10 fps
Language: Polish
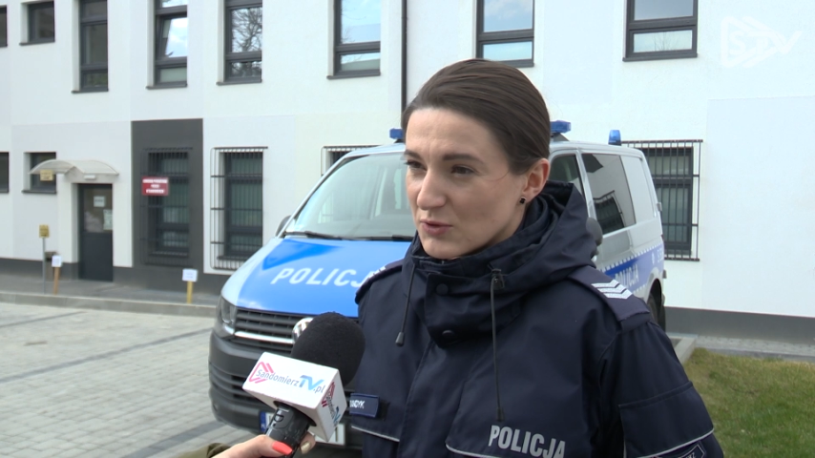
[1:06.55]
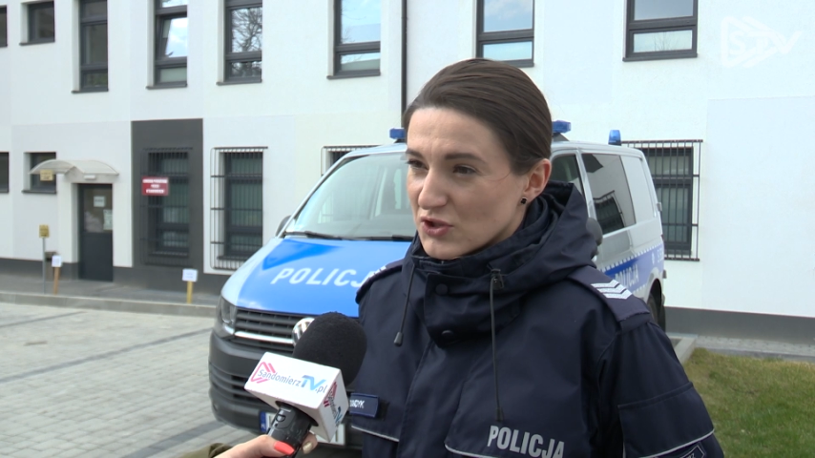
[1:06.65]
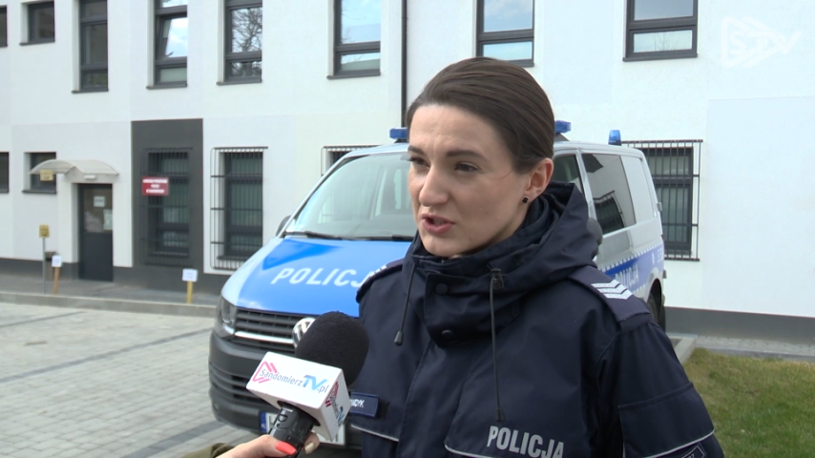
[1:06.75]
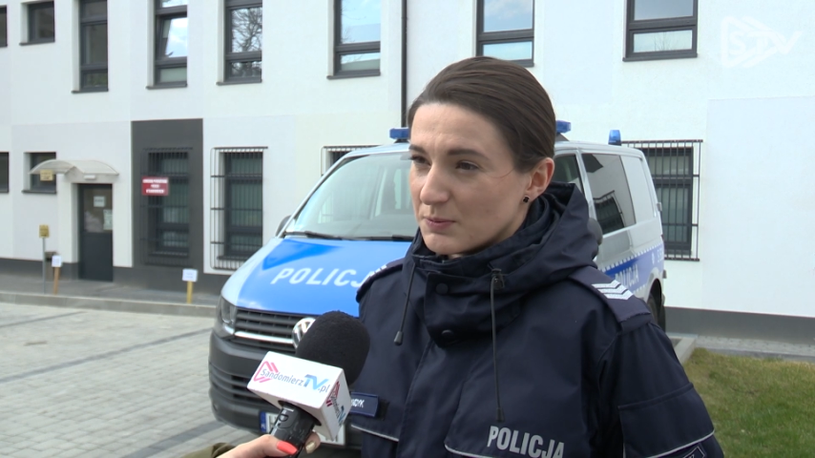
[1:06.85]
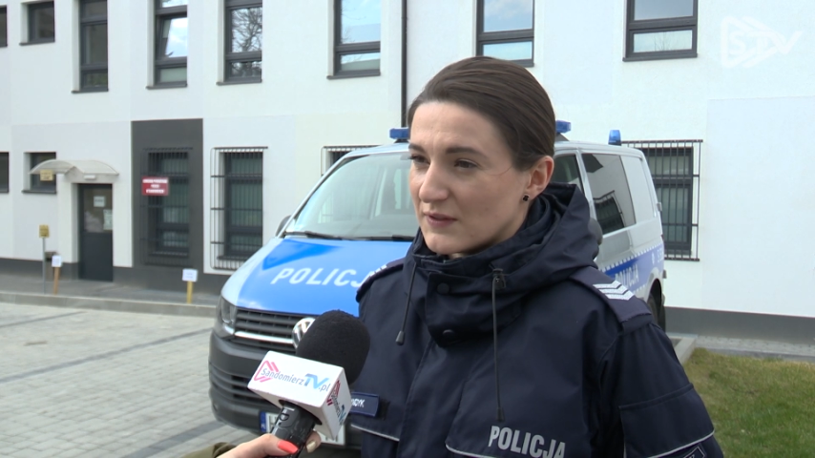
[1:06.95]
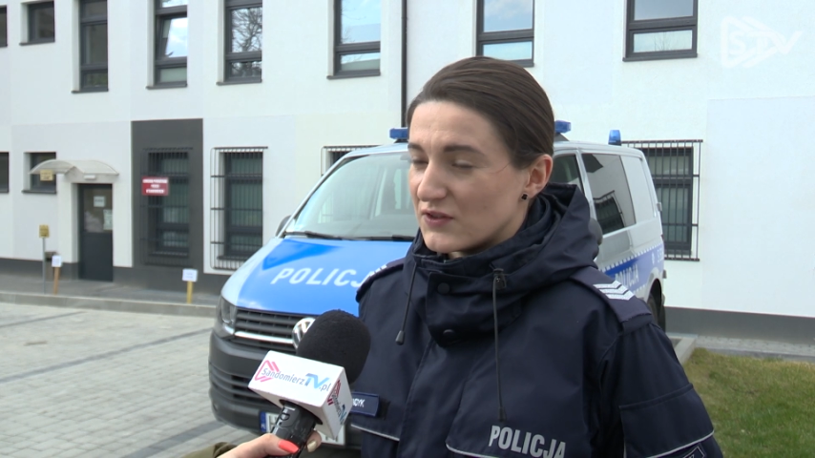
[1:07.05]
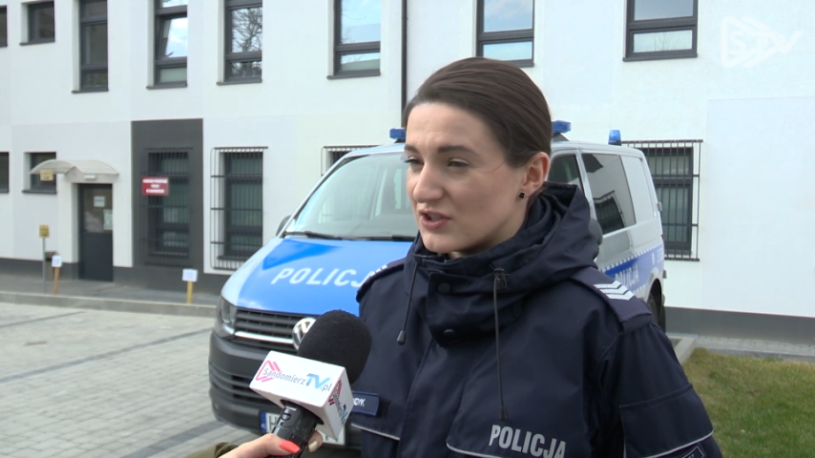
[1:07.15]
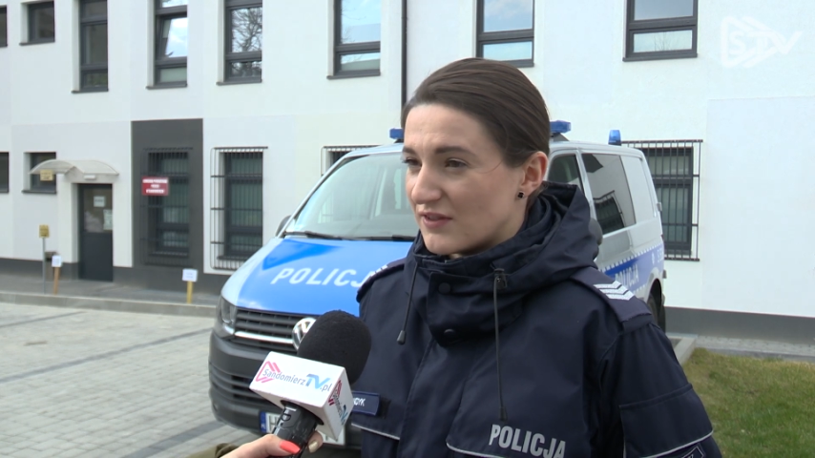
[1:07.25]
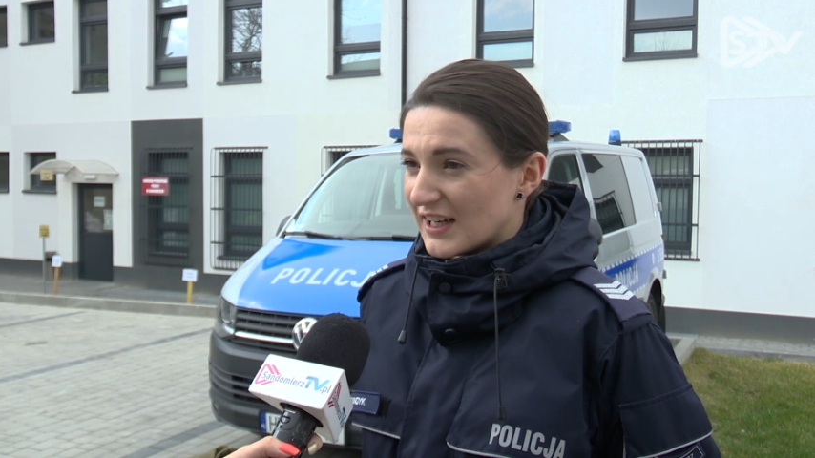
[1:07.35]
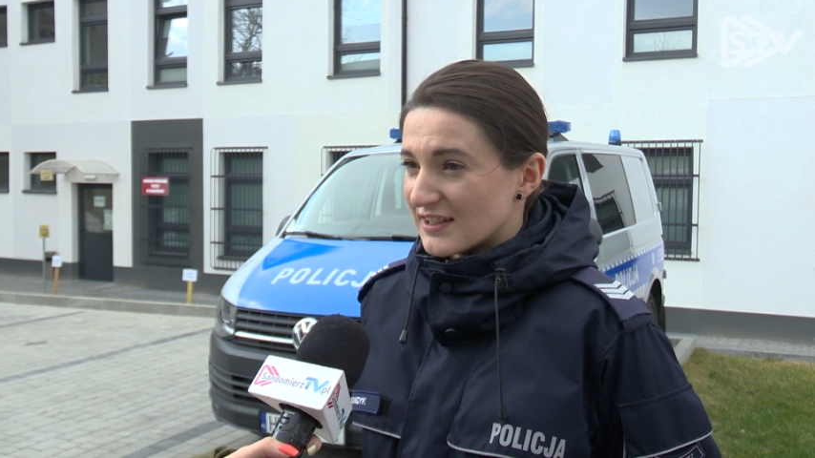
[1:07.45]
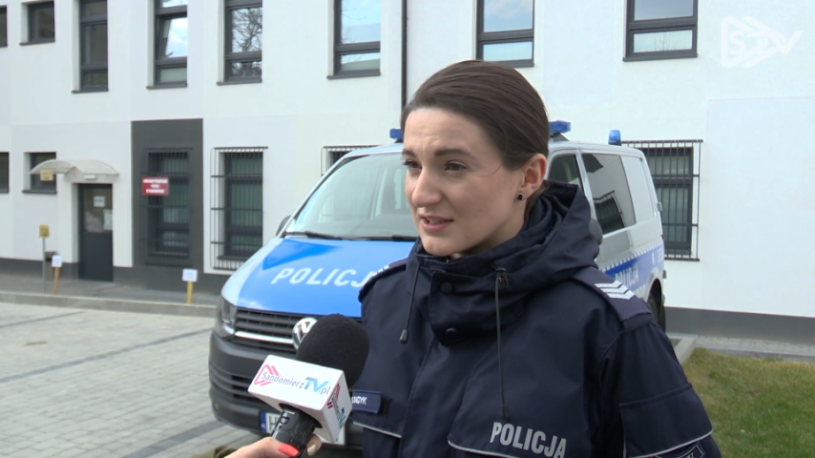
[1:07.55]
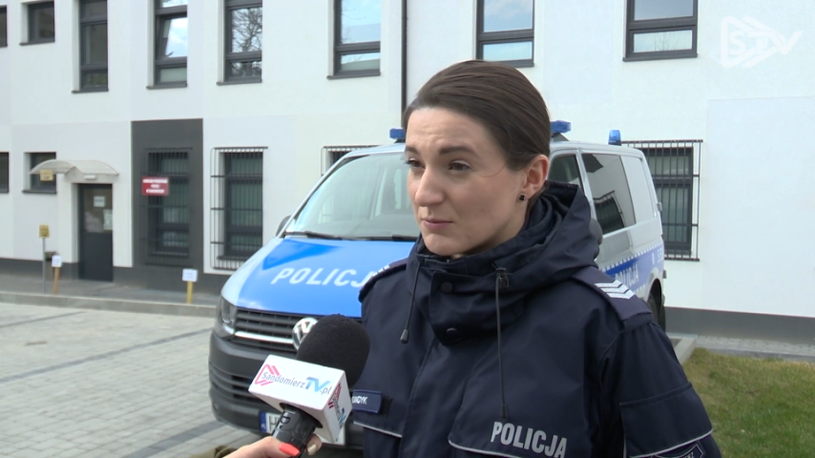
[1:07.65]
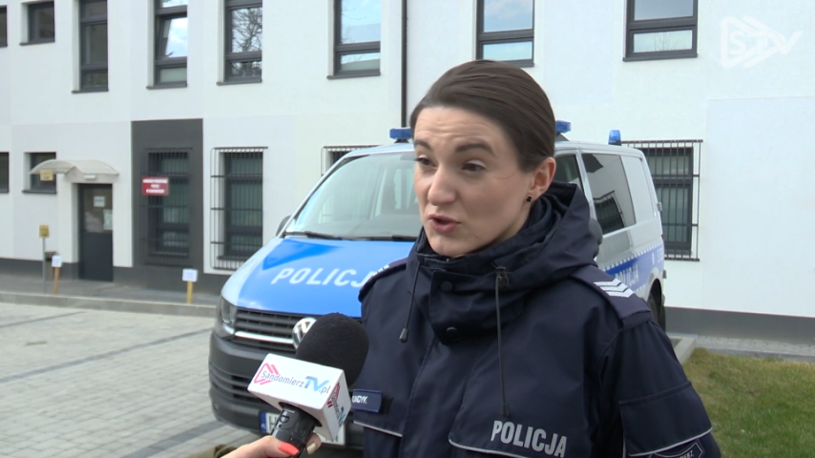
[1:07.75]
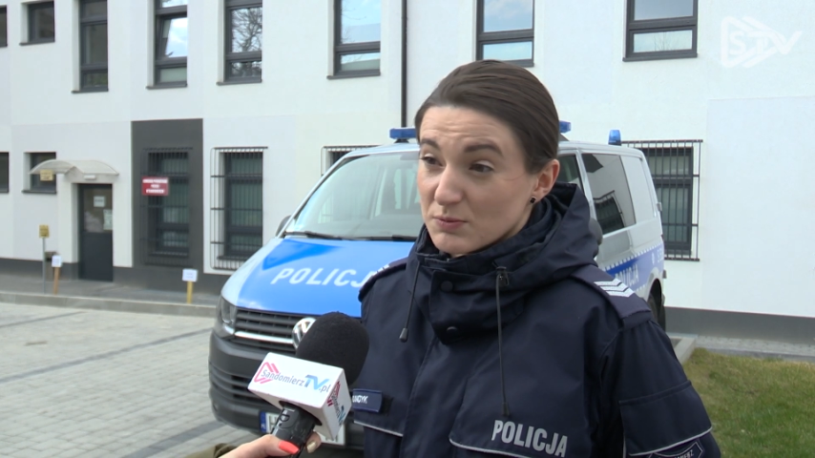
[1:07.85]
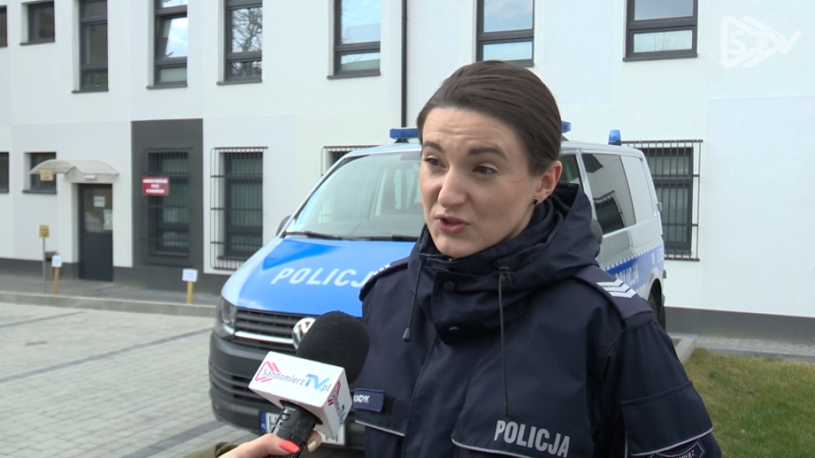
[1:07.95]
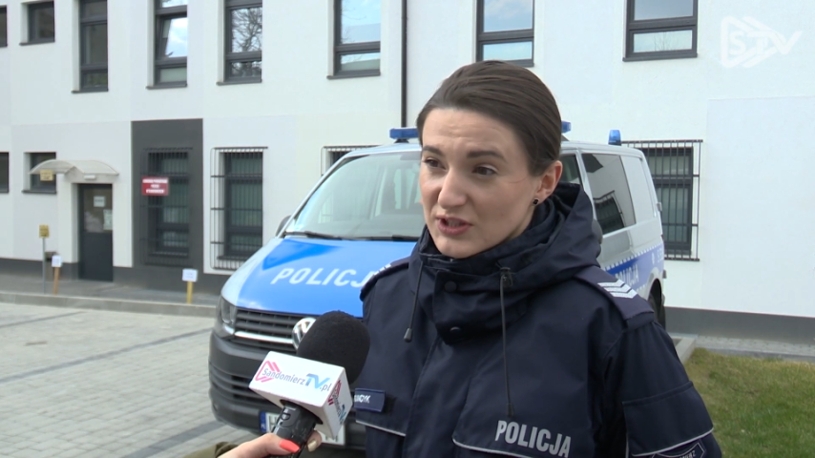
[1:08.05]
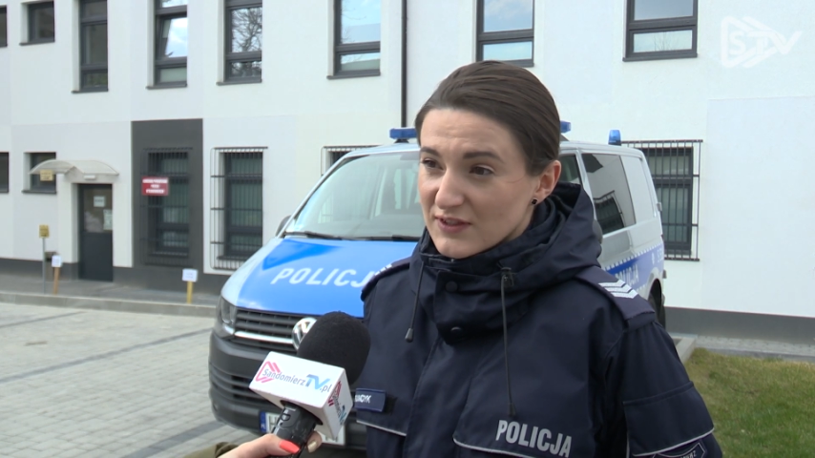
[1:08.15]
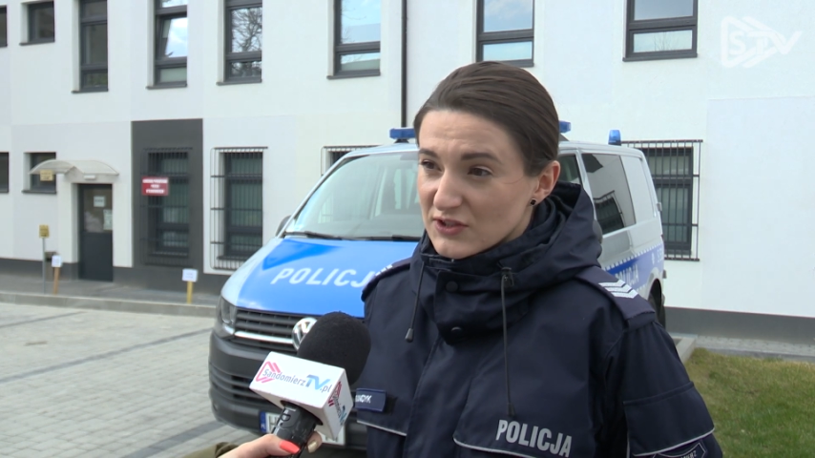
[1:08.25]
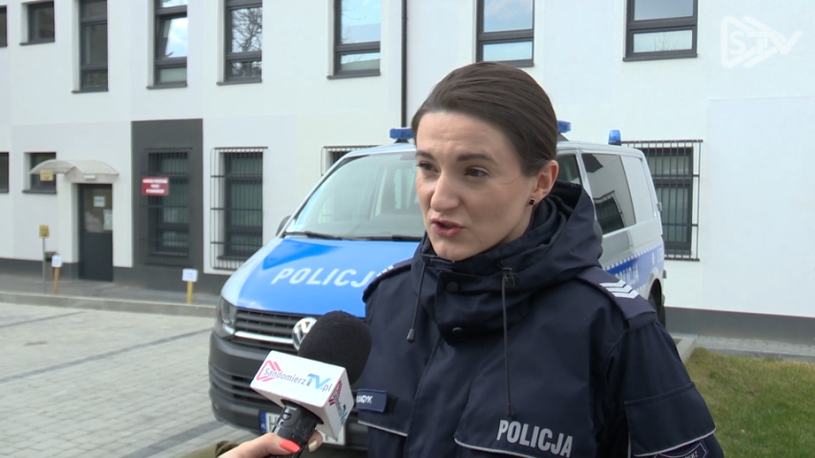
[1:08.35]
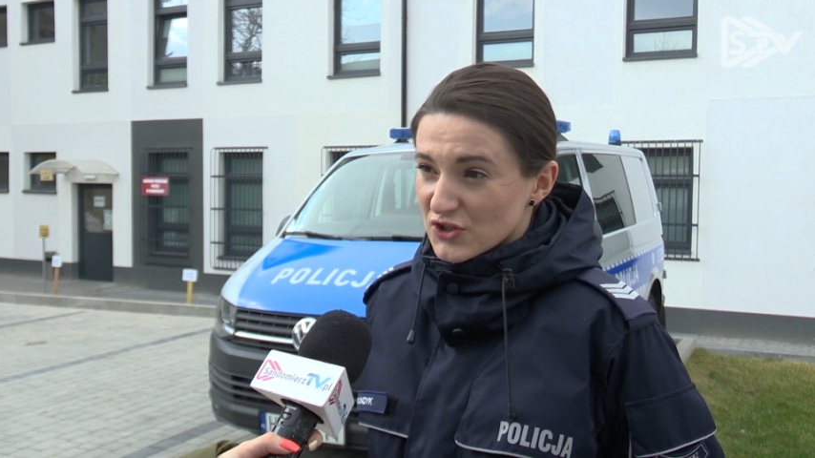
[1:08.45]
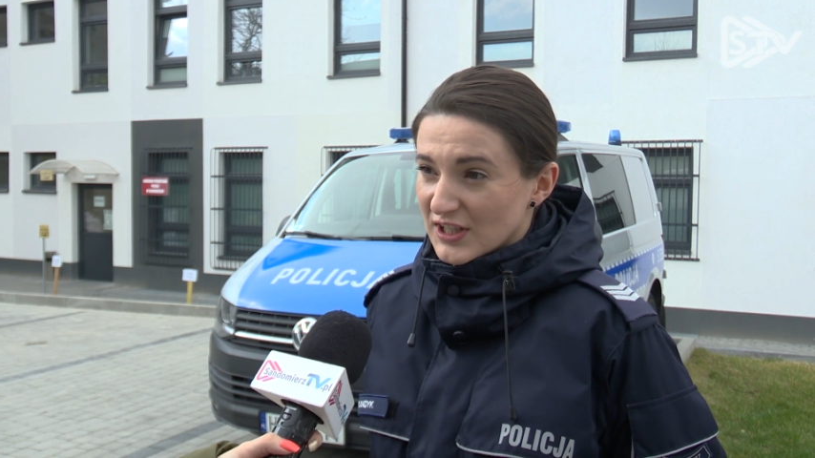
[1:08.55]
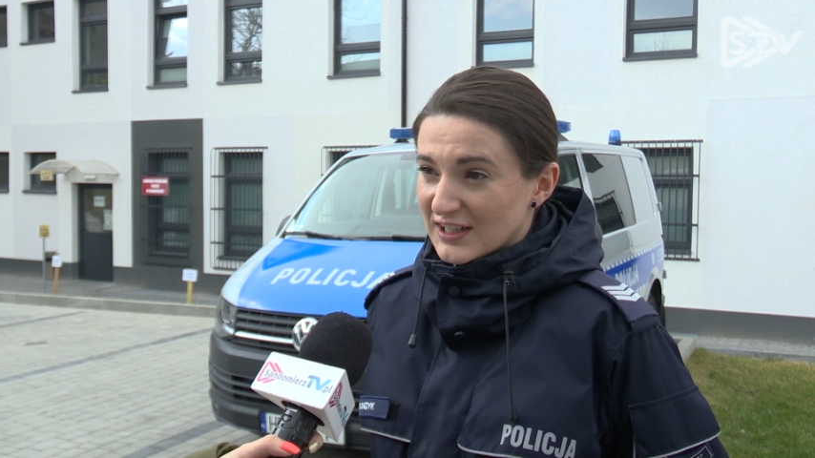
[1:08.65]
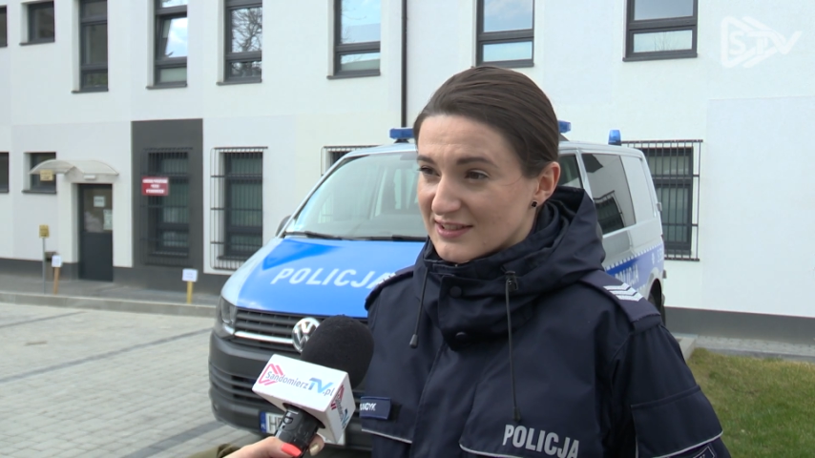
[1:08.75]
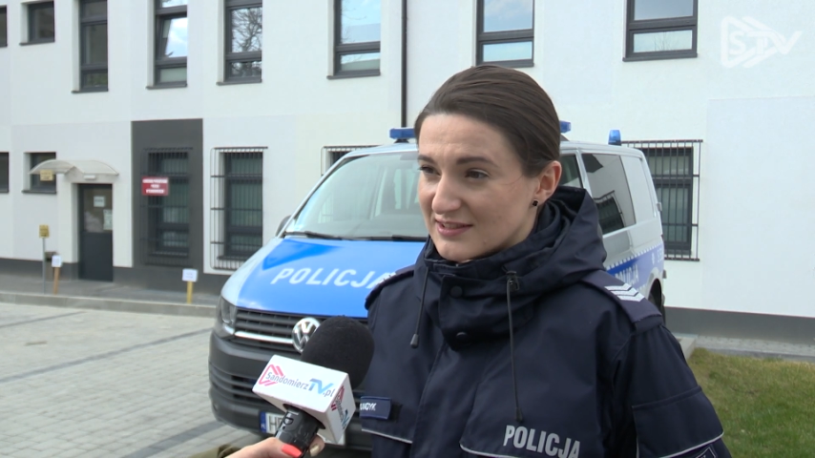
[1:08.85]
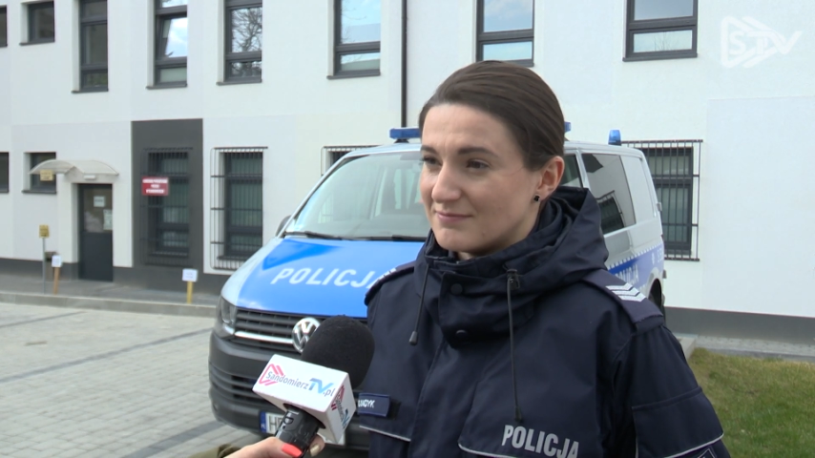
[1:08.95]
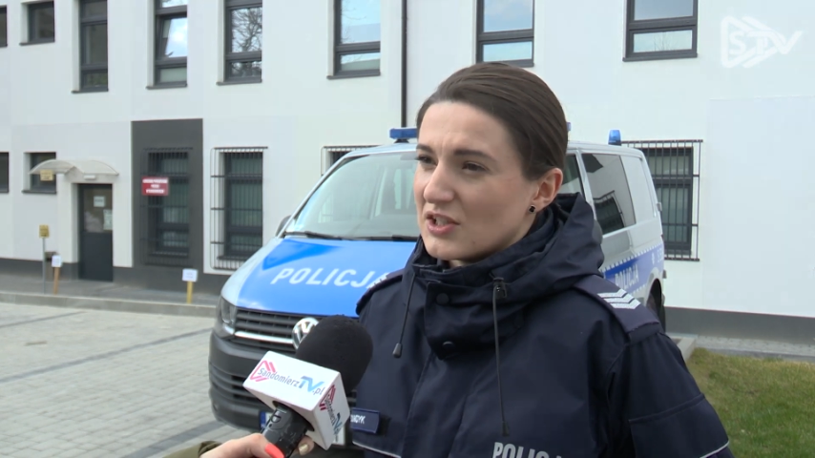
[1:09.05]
może się pojawić dwa razy, może być nawet i trzy razy.